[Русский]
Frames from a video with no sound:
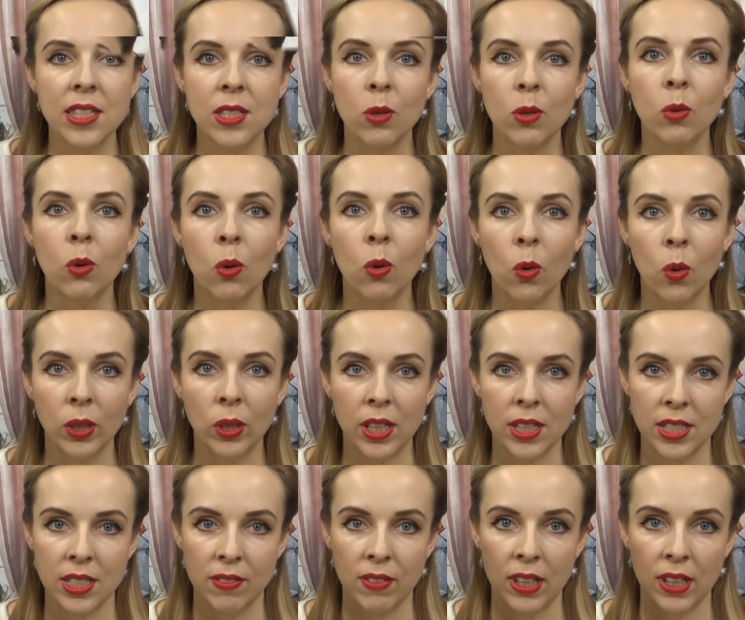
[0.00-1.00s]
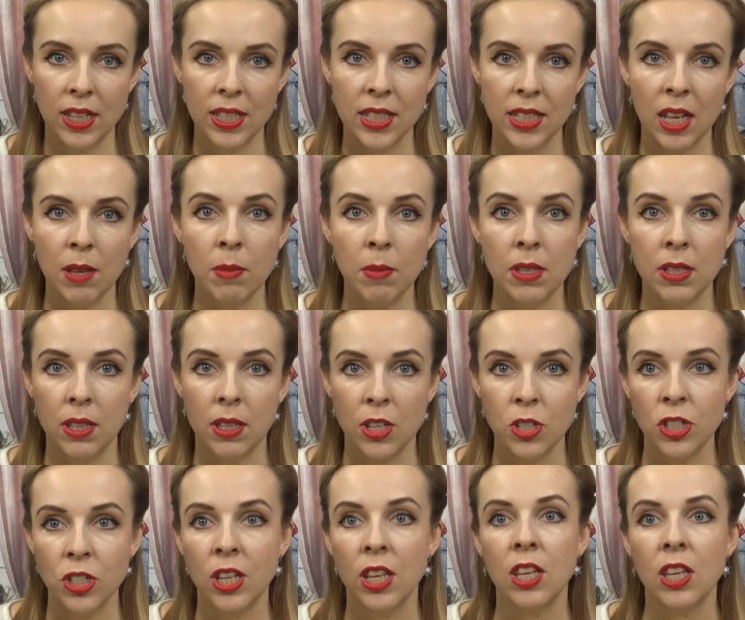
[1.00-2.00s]
Из ухода за волосами,
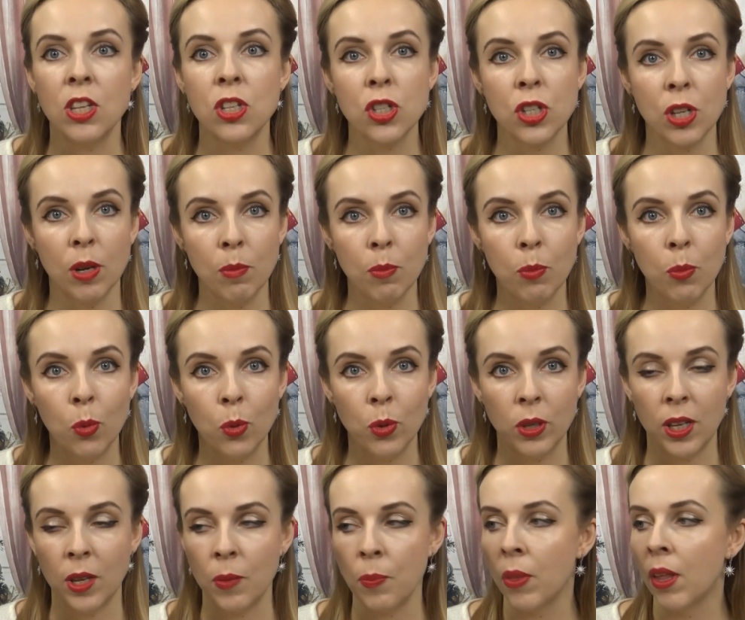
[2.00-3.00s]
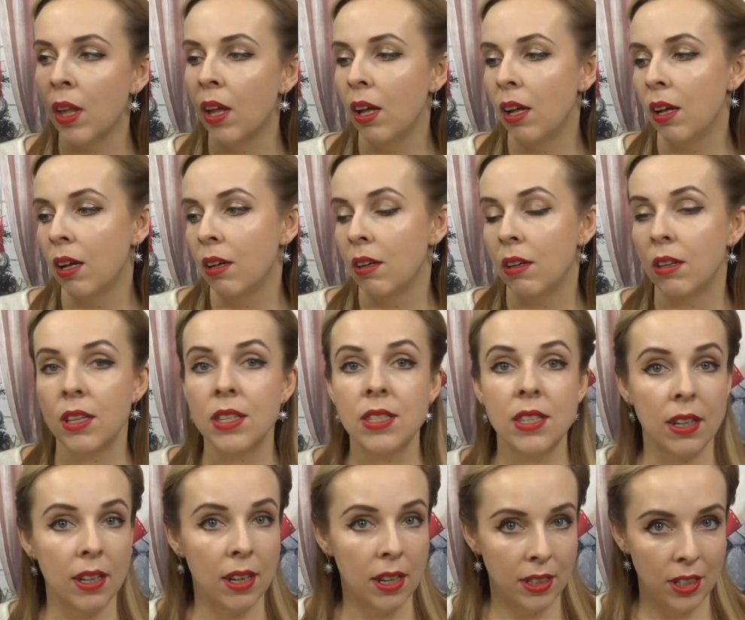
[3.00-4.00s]
точнее из шампуней,
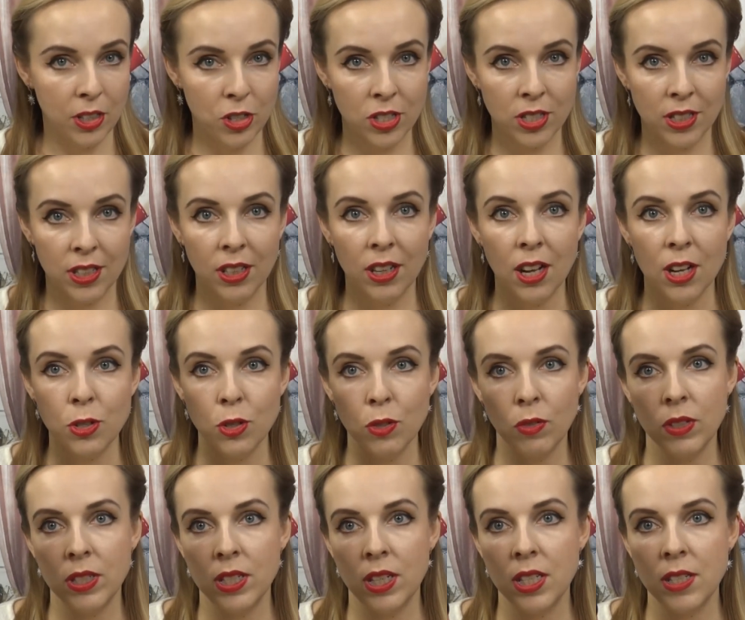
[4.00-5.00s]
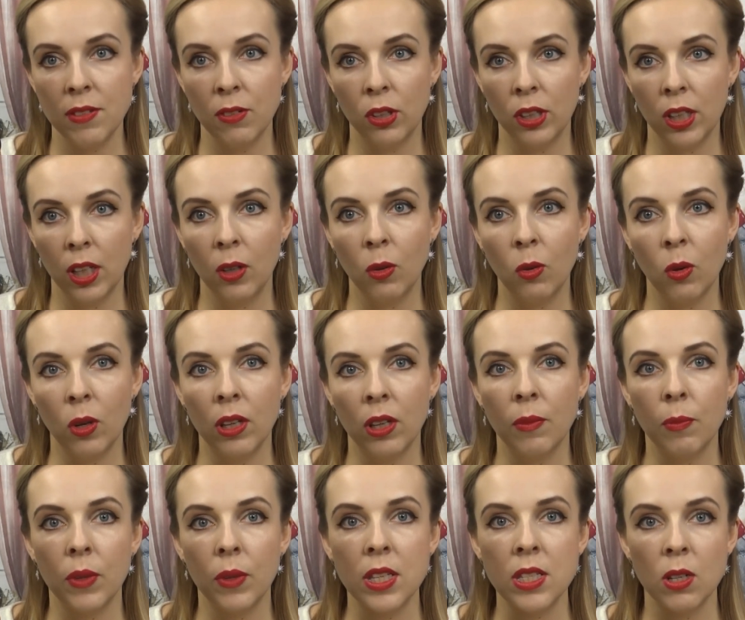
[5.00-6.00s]
из органических, хочу выделить вот
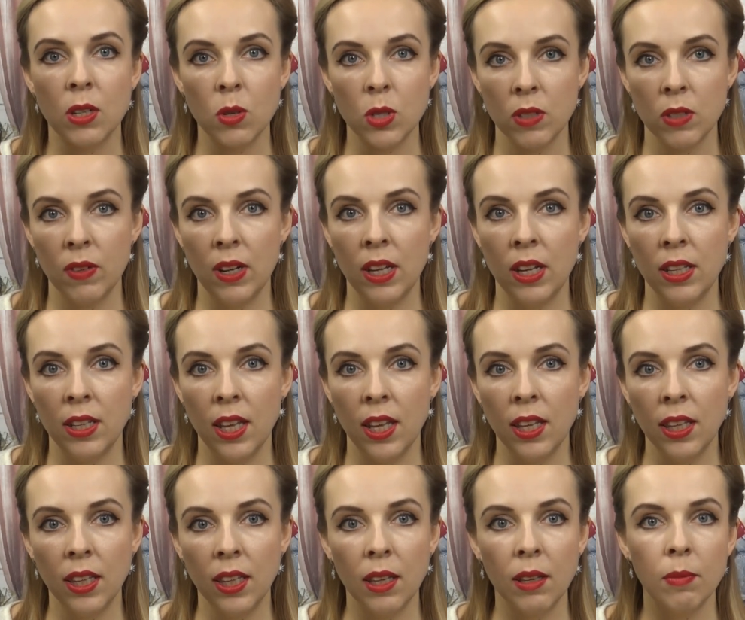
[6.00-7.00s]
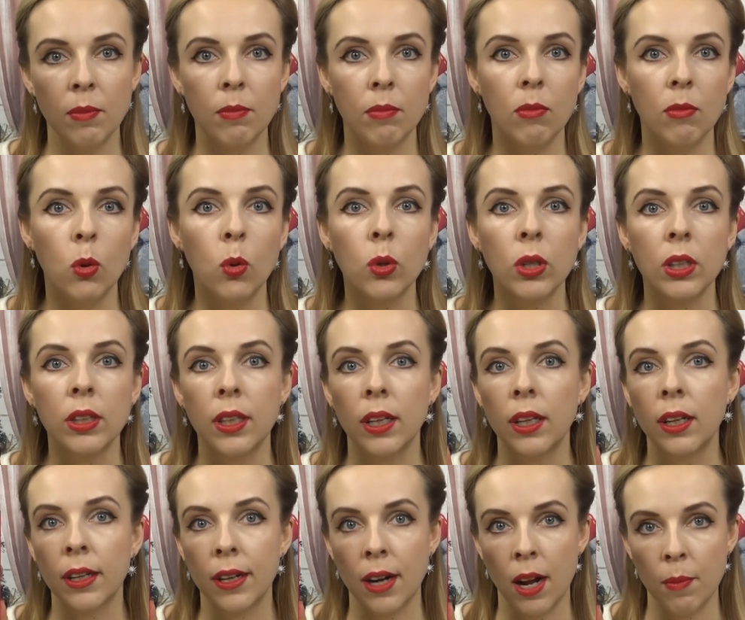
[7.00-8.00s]
такой, из розовой линейки
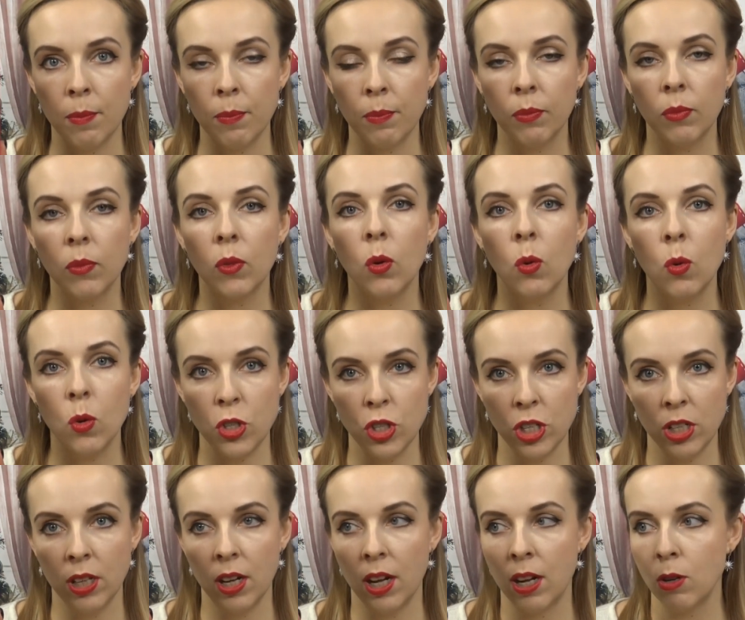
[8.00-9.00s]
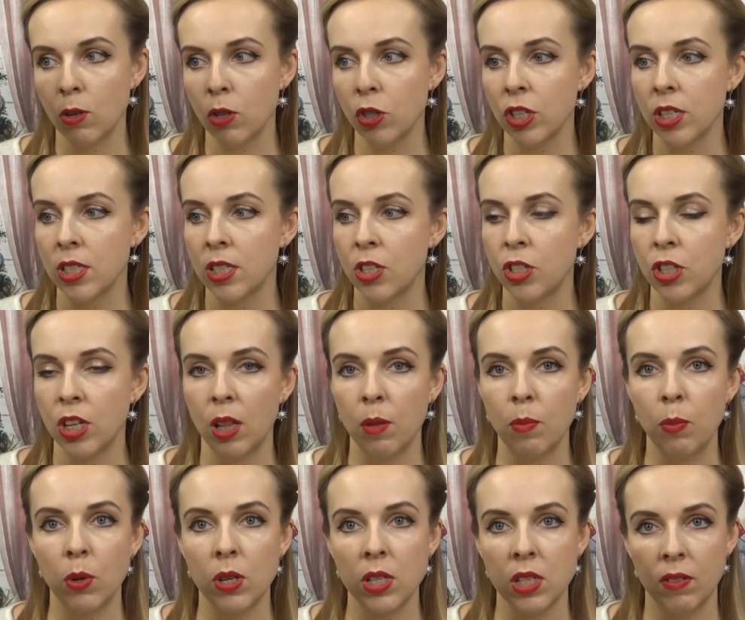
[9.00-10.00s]
Уртекрам очень хороший. Сначала
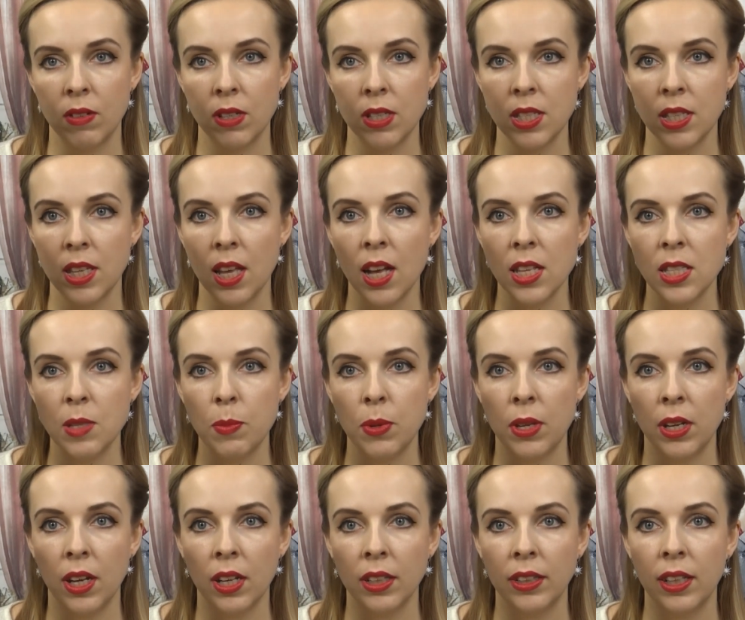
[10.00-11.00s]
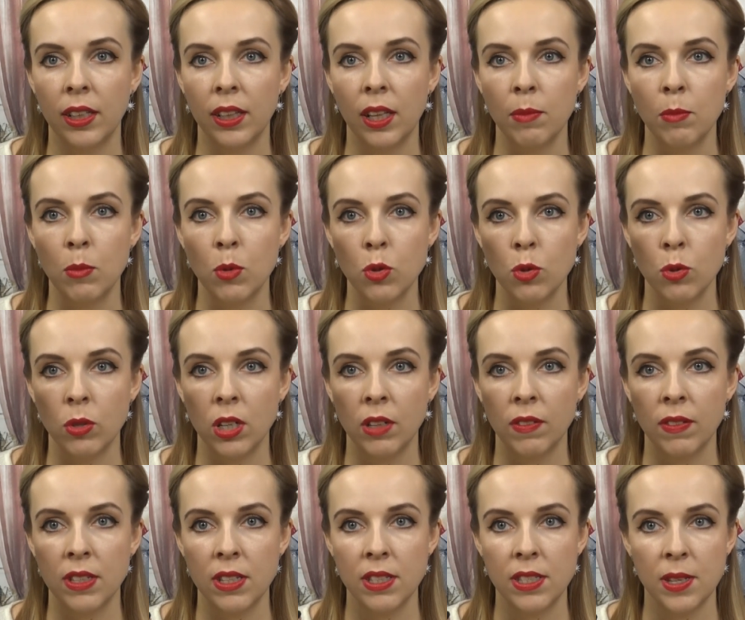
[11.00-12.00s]
пользовалась я, теперь я отдала мужу.
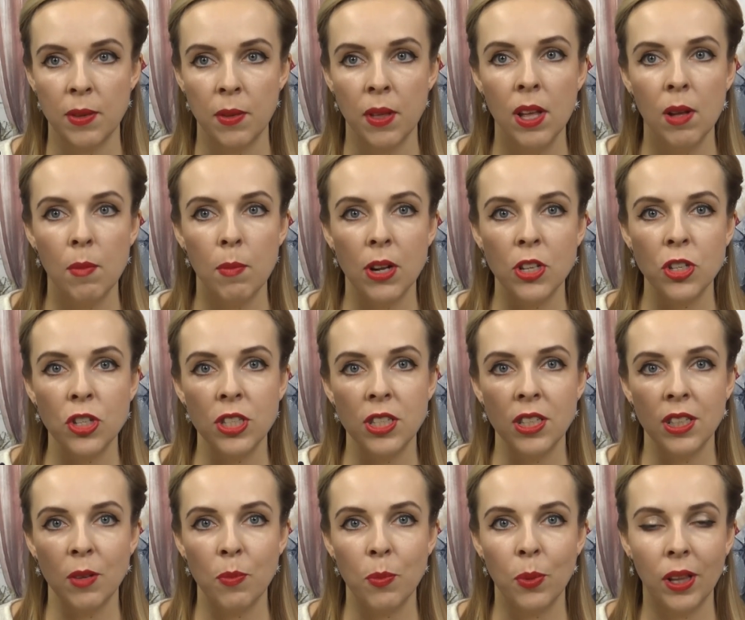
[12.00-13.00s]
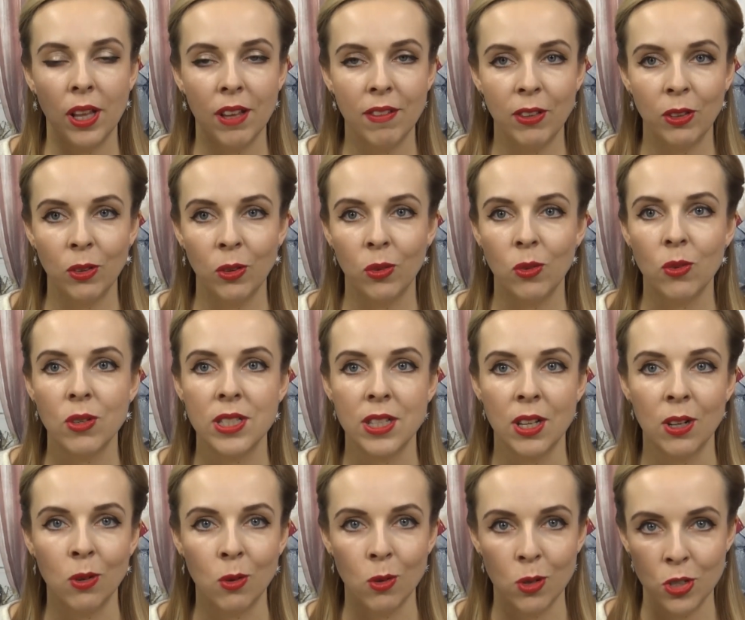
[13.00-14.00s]
Как видите, почти наполовину
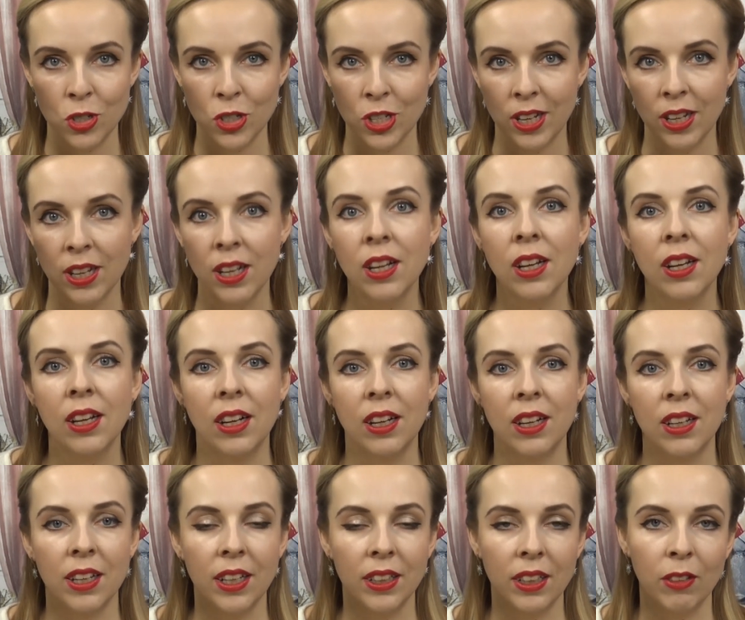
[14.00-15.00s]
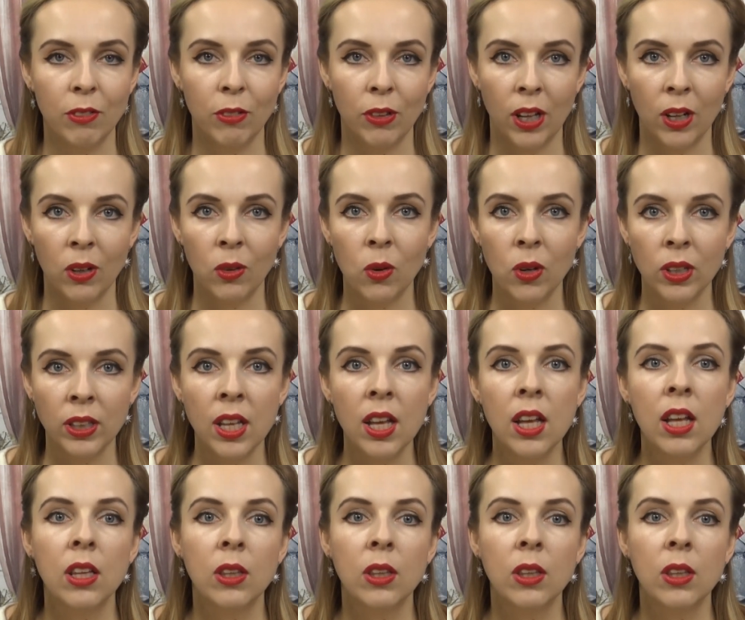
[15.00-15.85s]
закончили э, этот флакон.